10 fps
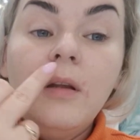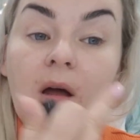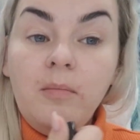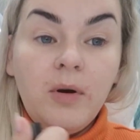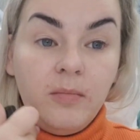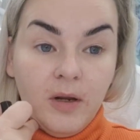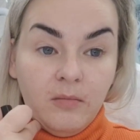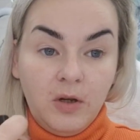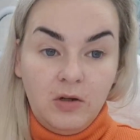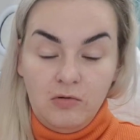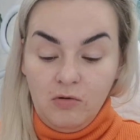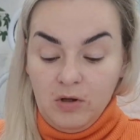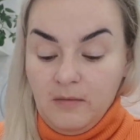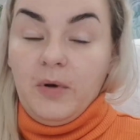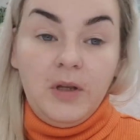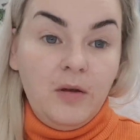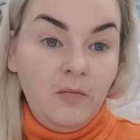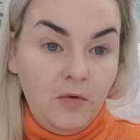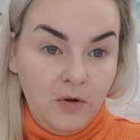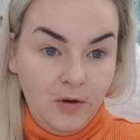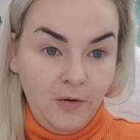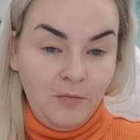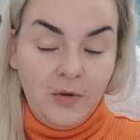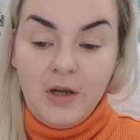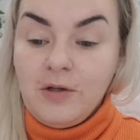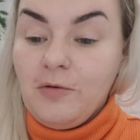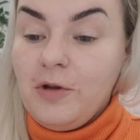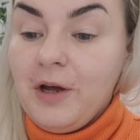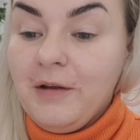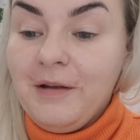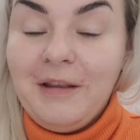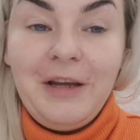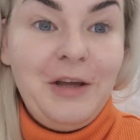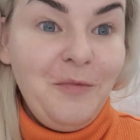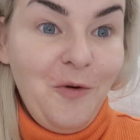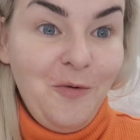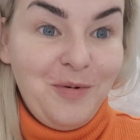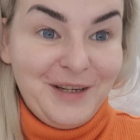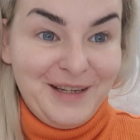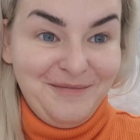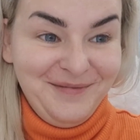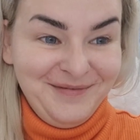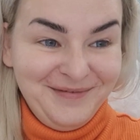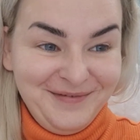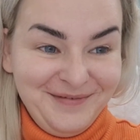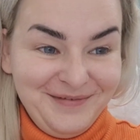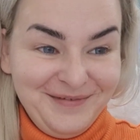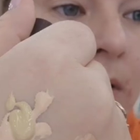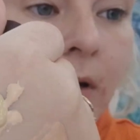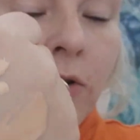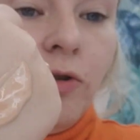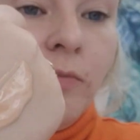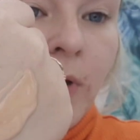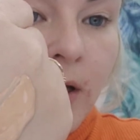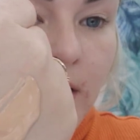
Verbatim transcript: на проблемные зоны. Поэтому у меня сегодня таким образом. Еще у меня